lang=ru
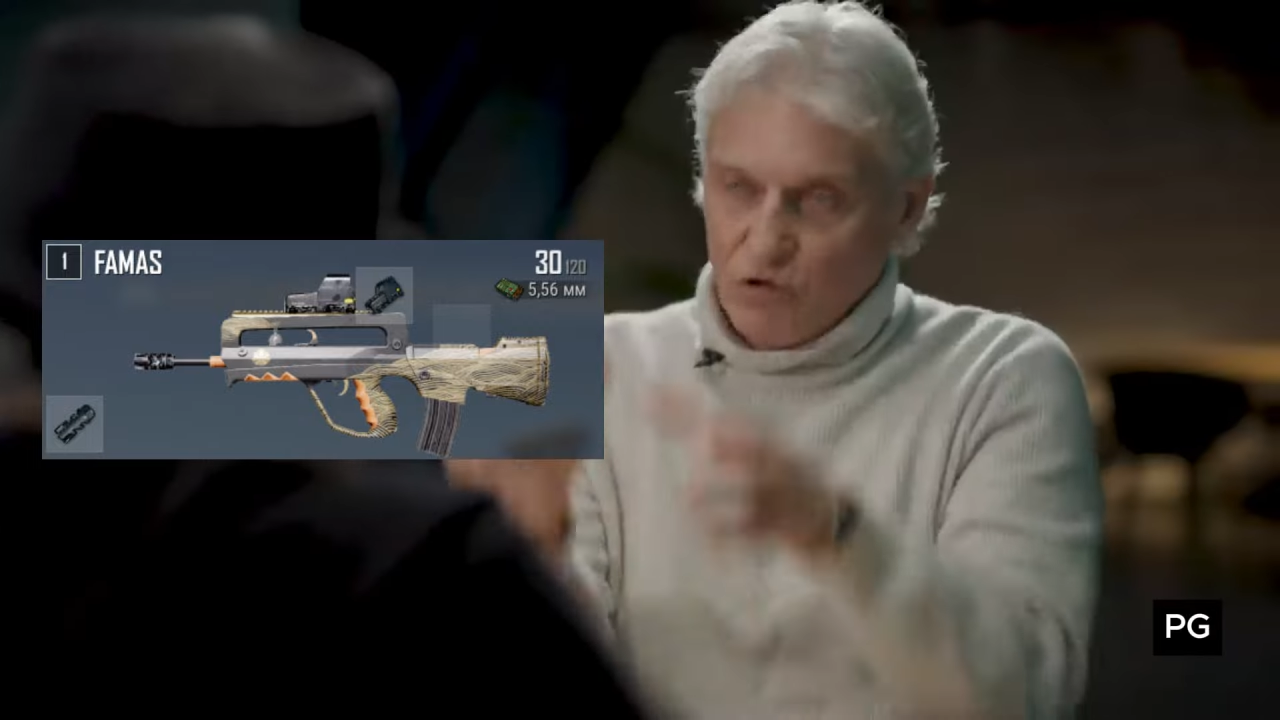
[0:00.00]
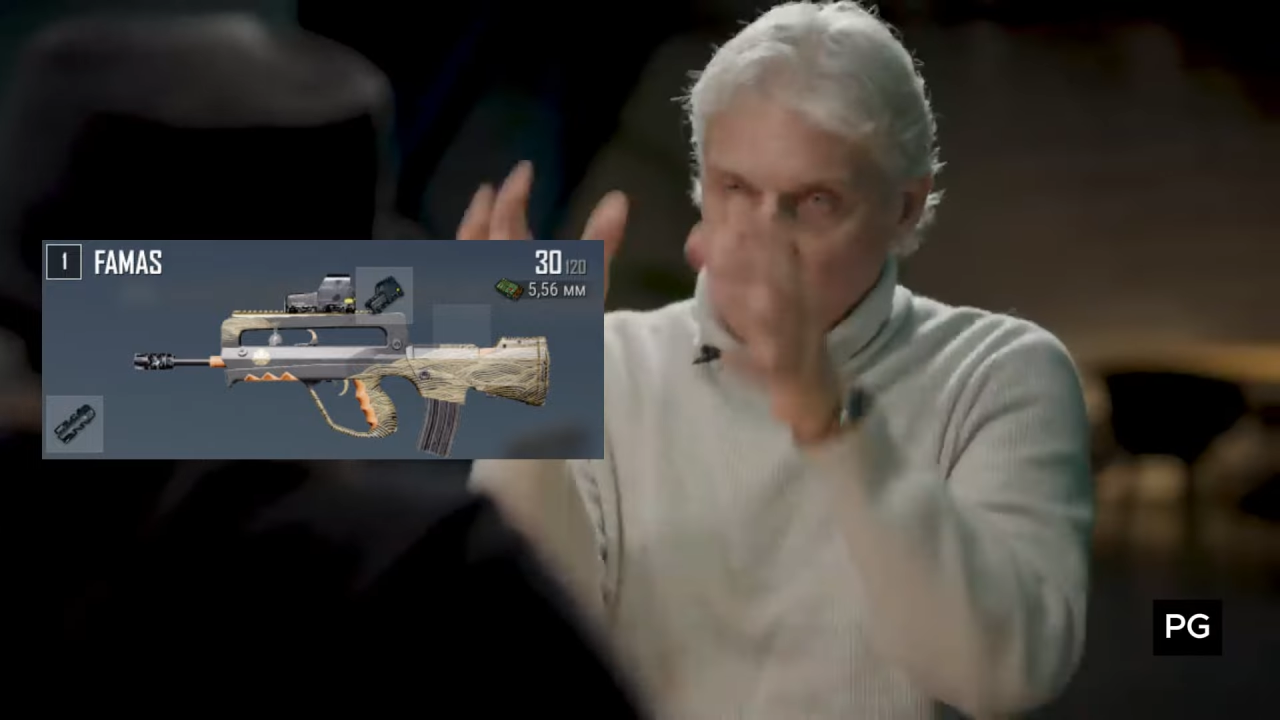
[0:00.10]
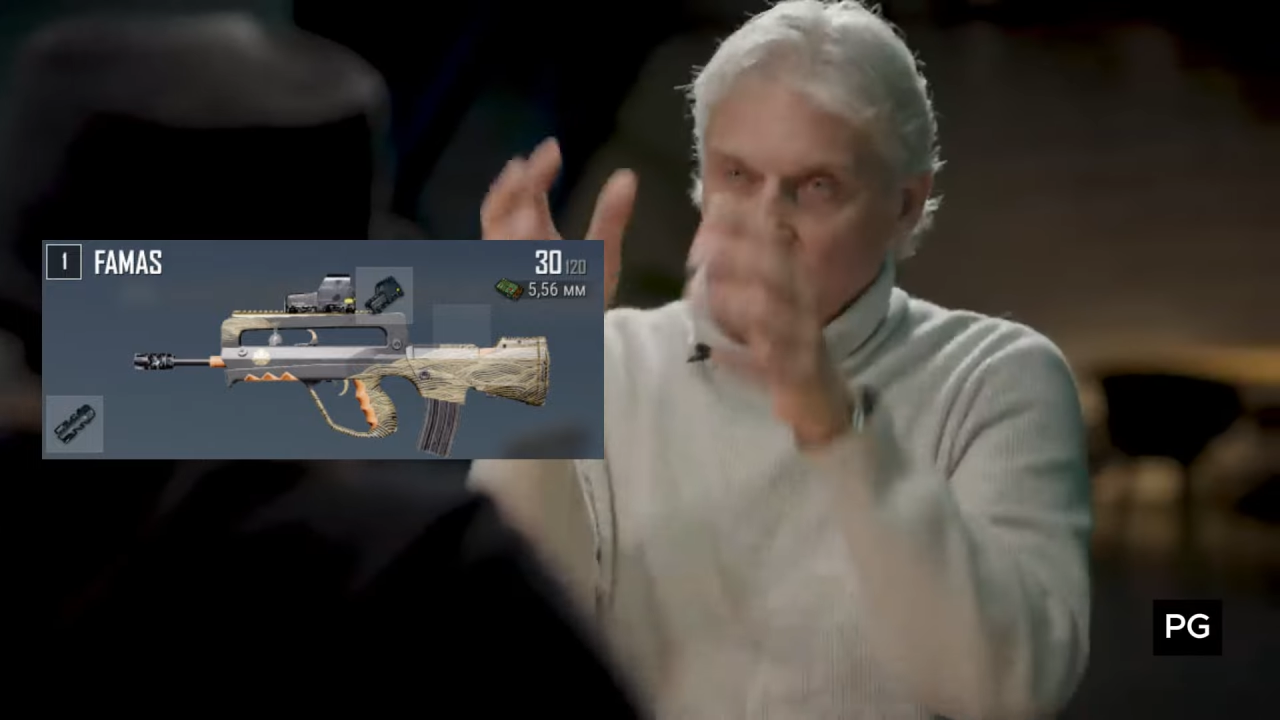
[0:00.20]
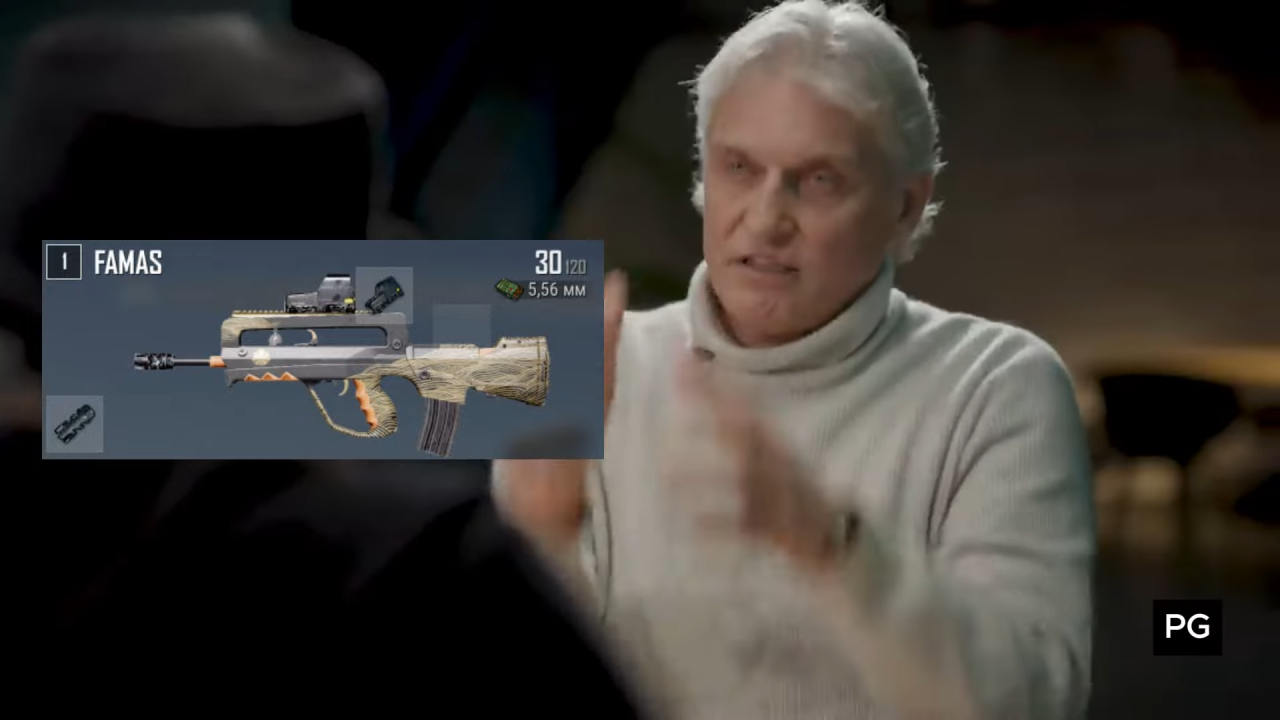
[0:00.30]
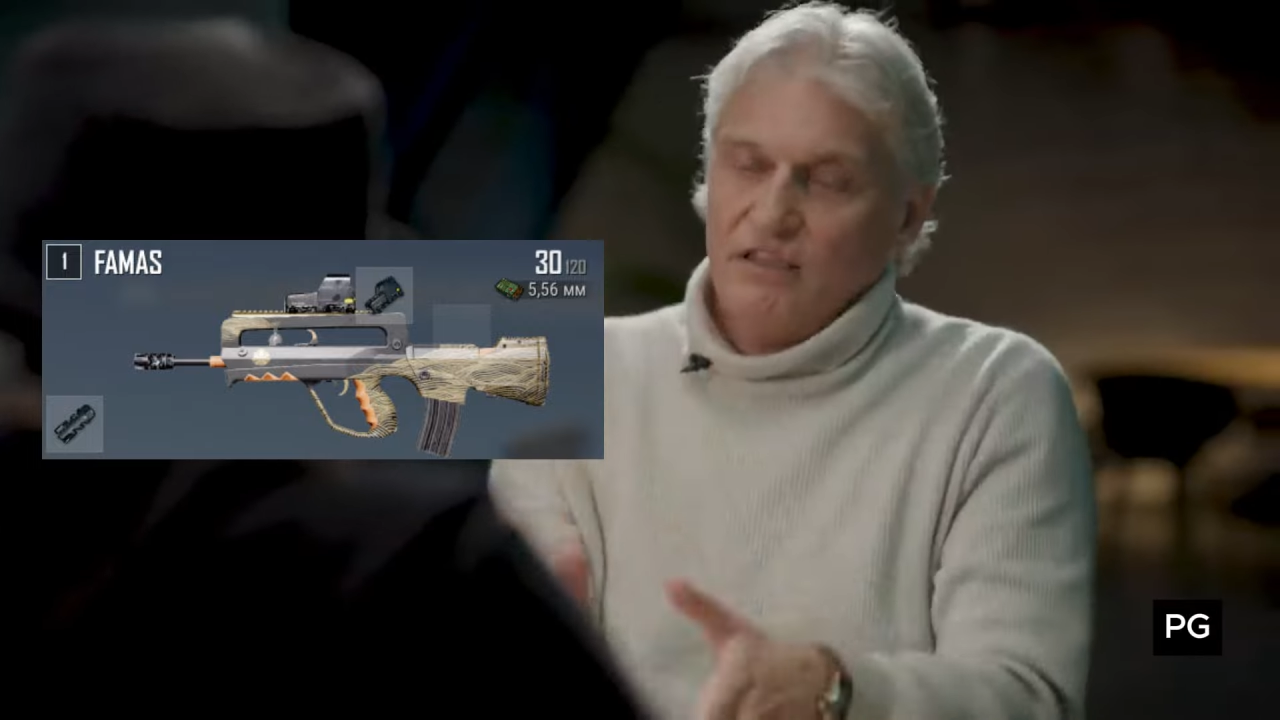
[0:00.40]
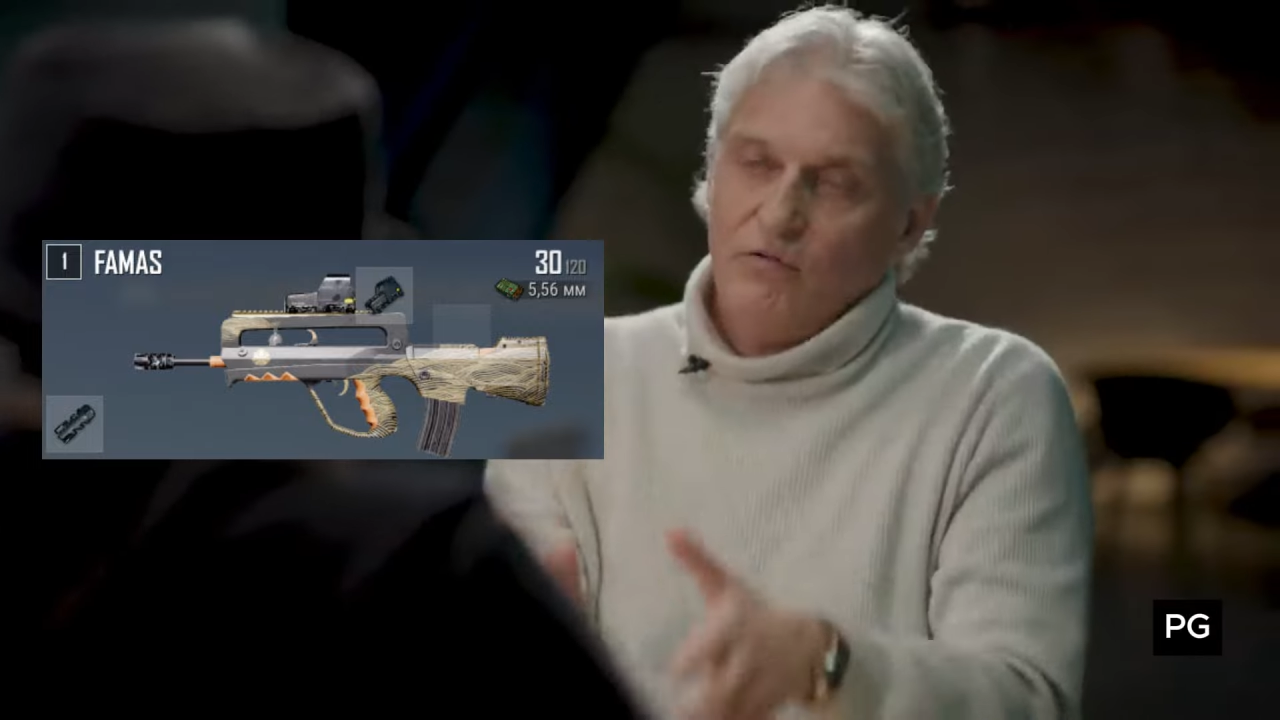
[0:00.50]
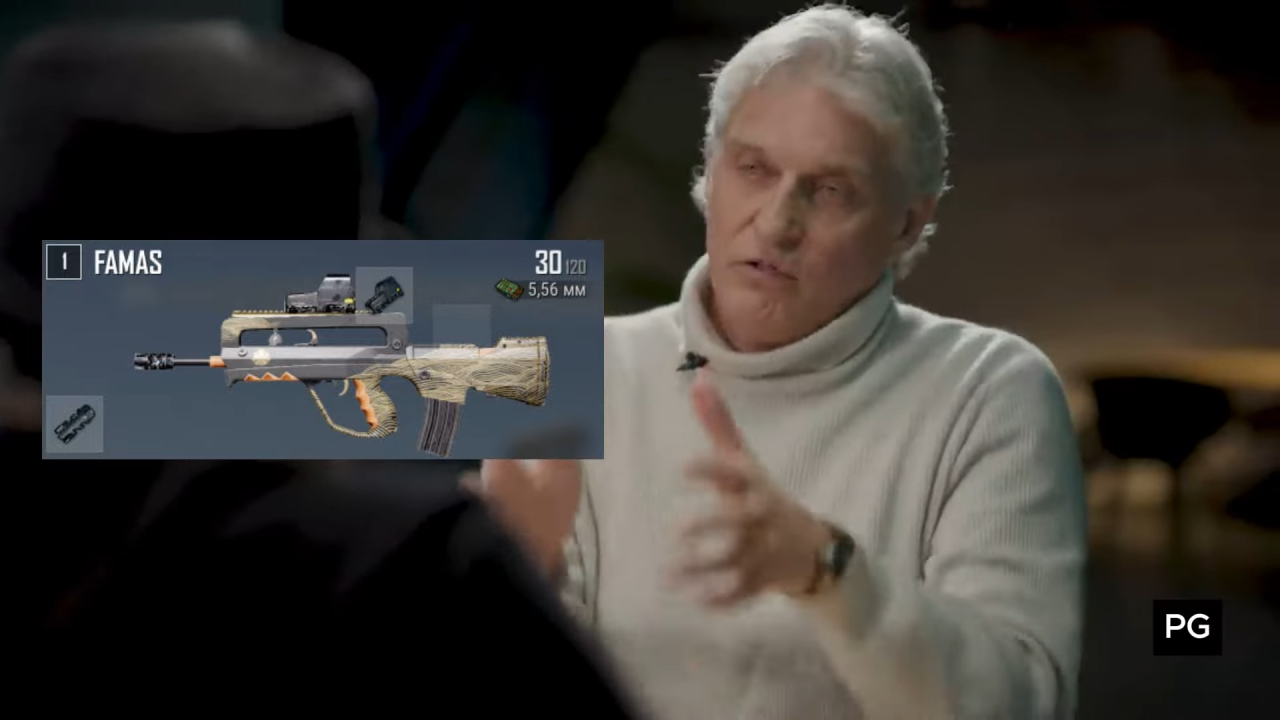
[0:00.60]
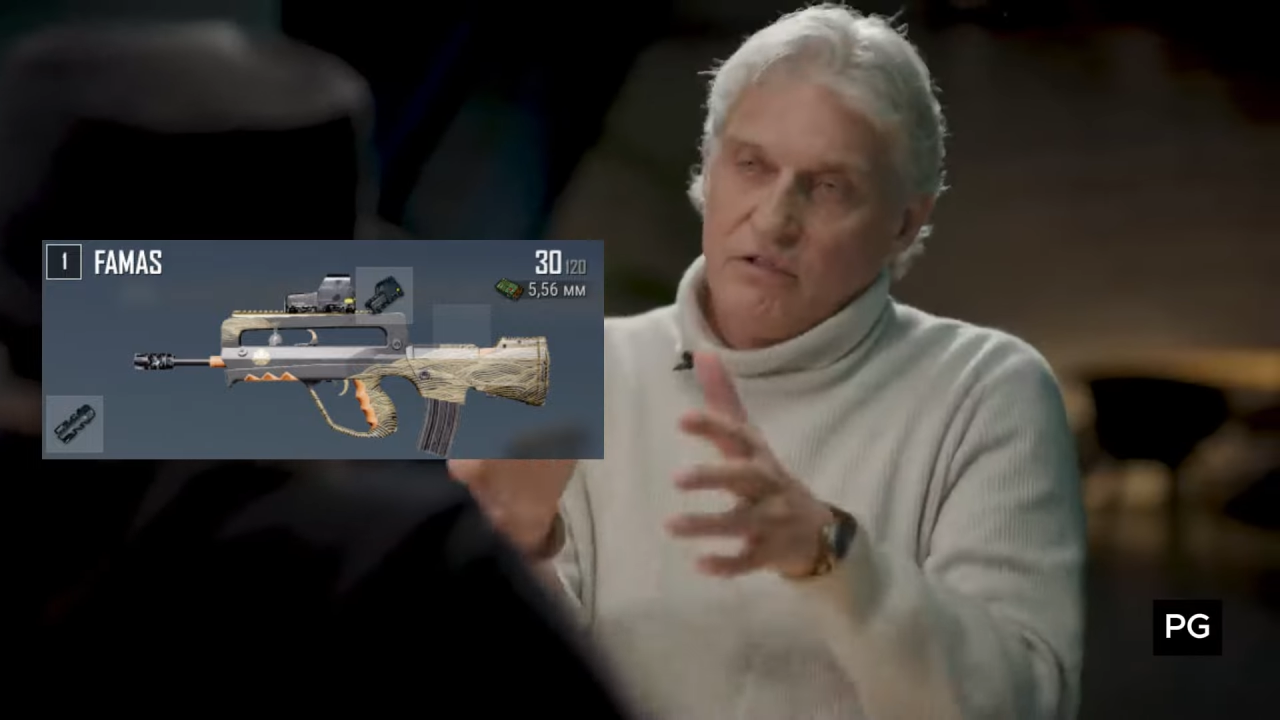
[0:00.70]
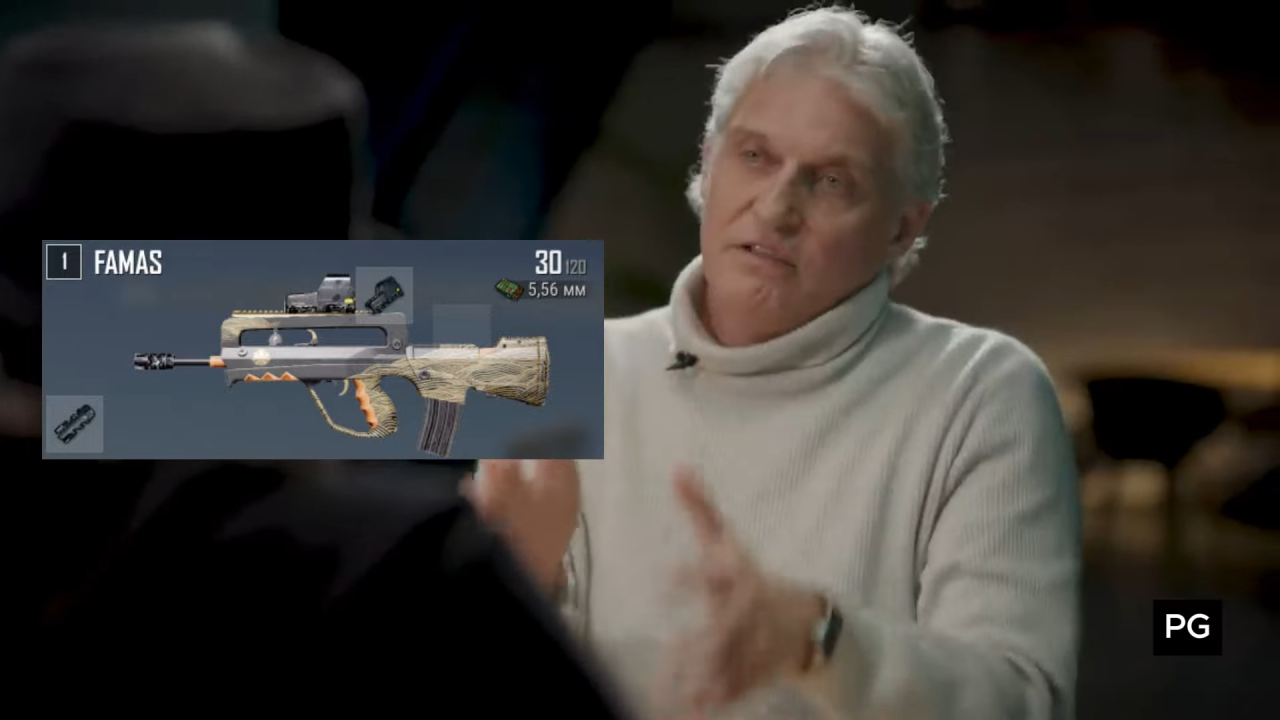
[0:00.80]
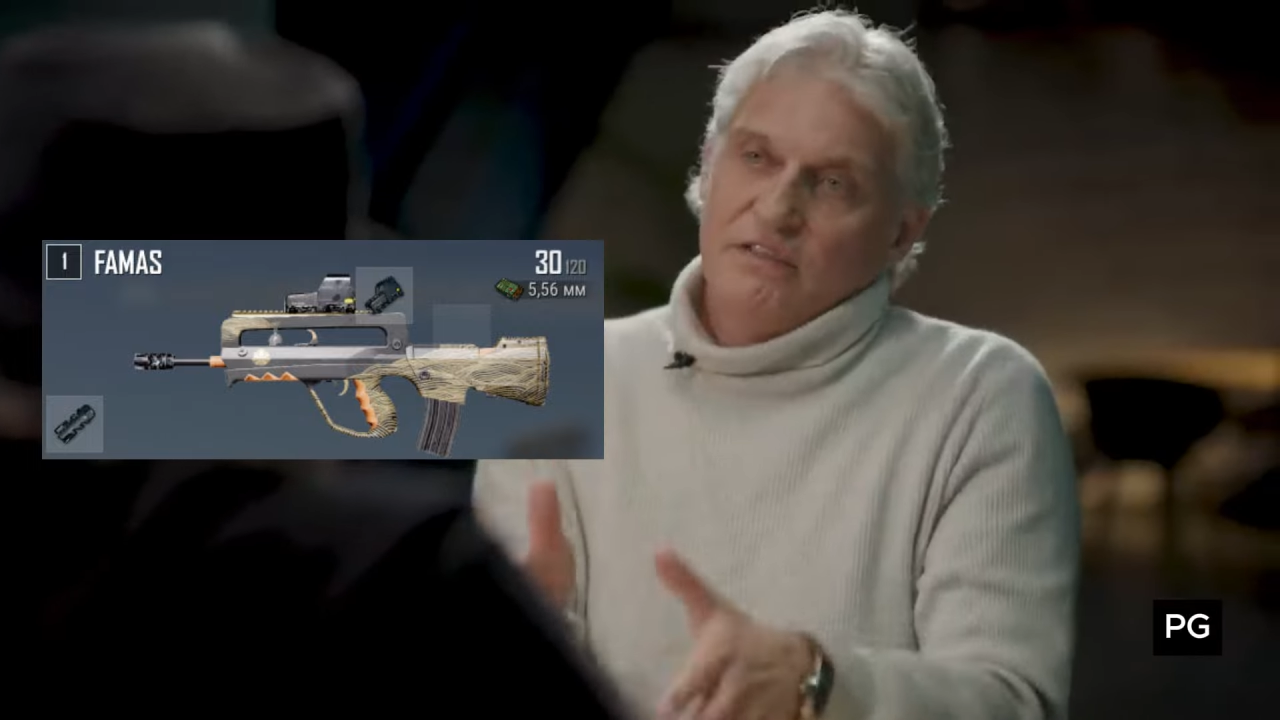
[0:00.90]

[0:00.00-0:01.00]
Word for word: можно оставлю?